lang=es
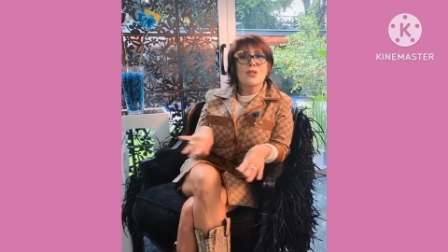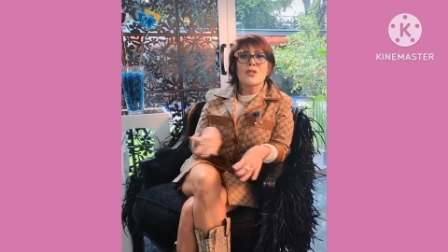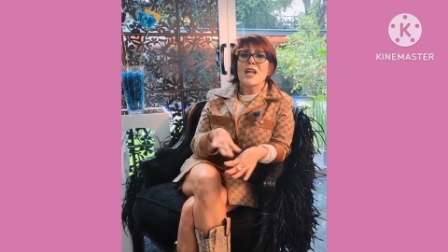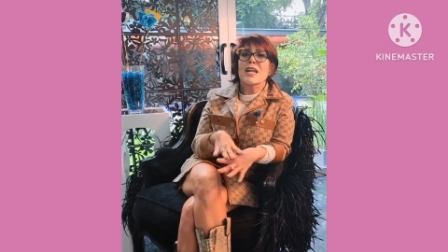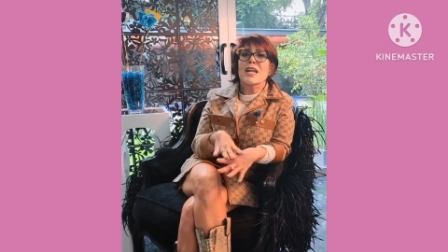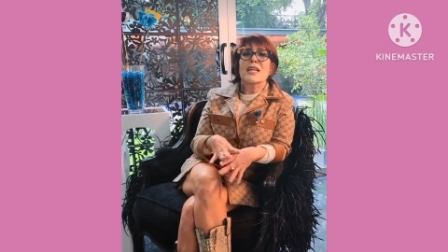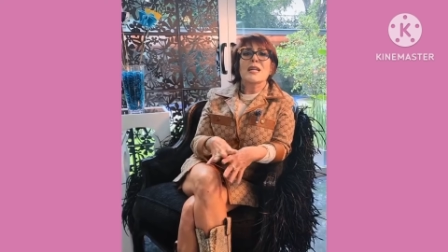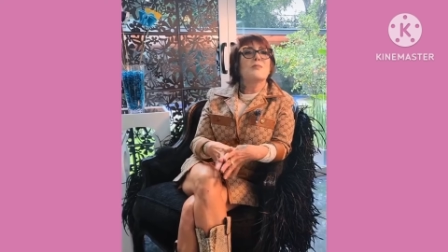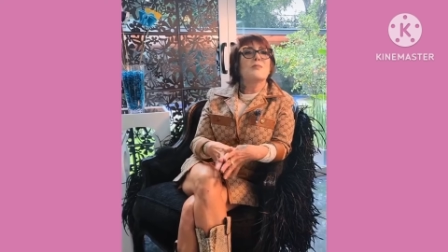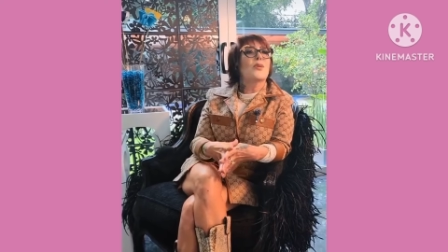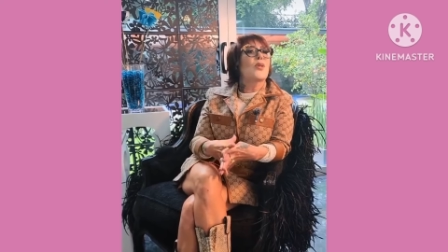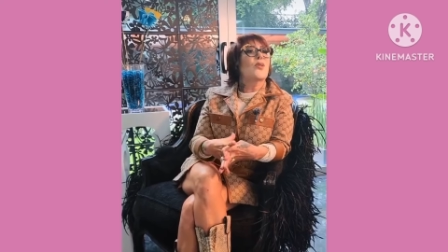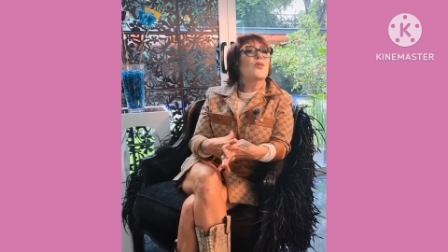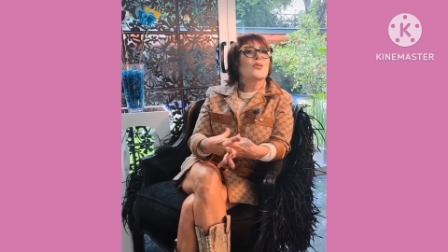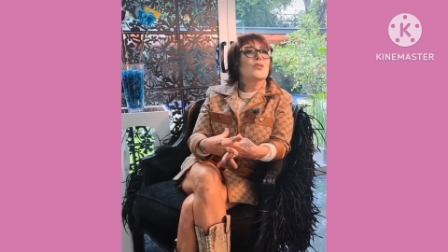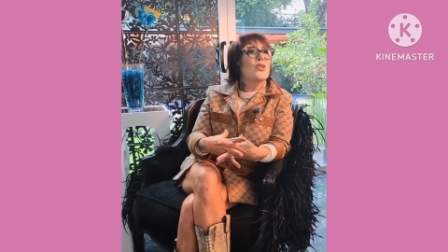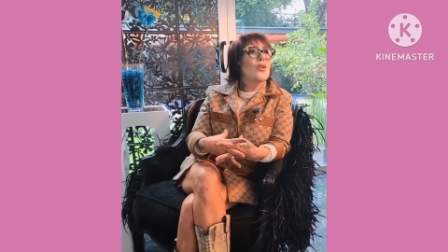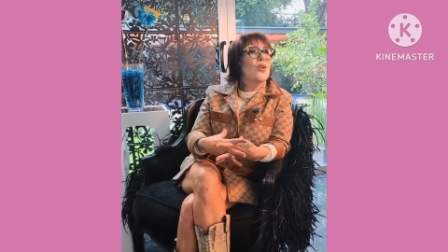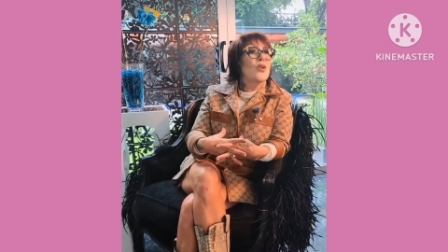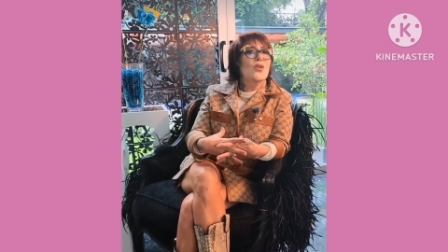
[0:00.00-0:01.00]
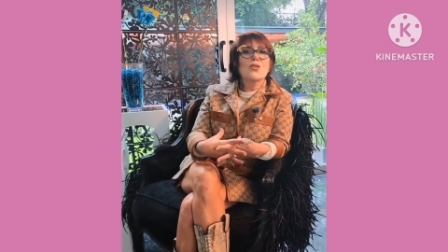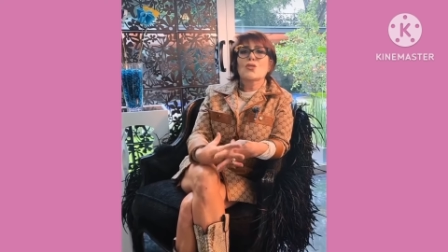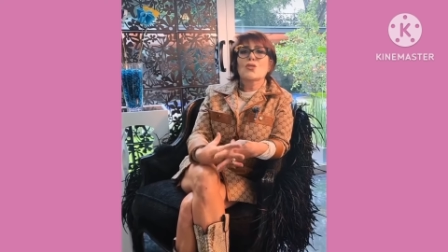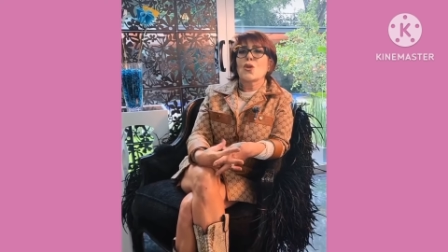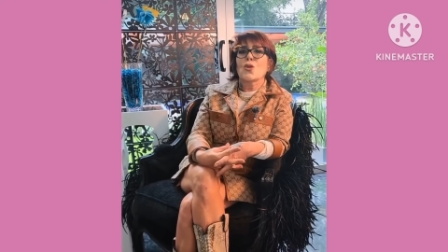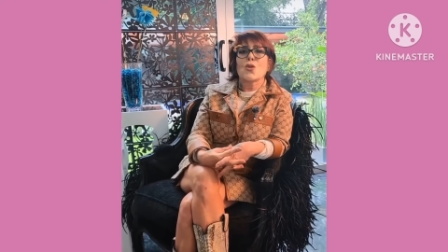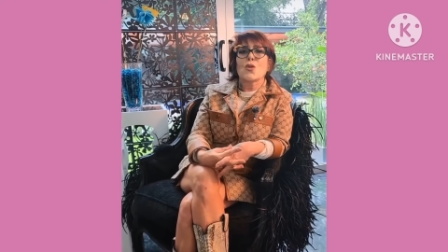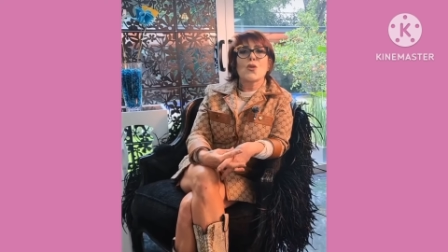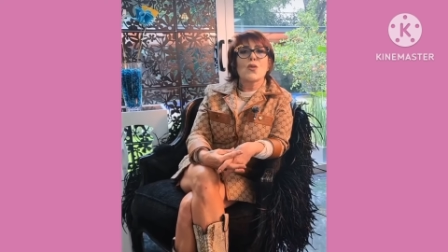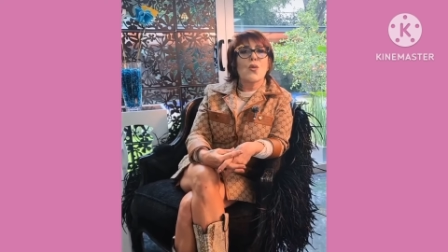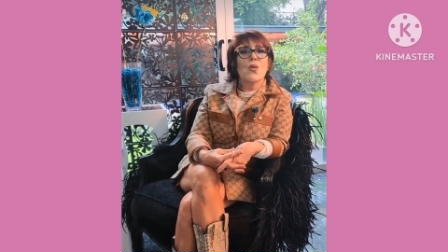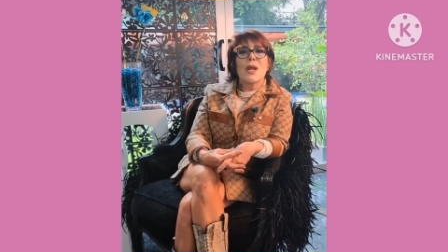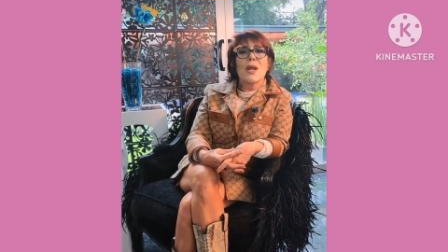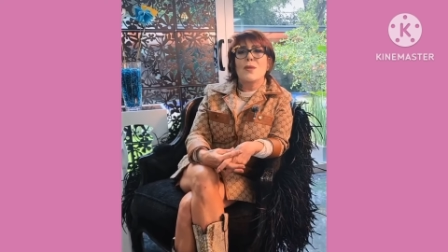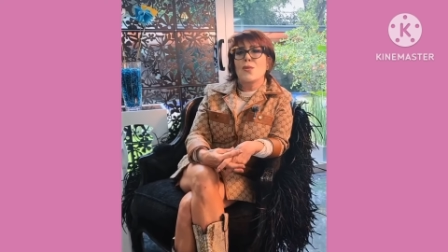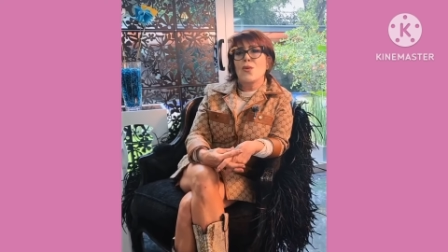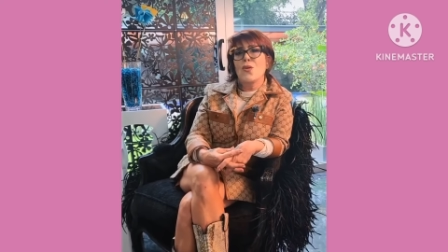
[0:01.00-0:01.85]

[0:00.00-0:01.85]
Tenemos una gran producción, todo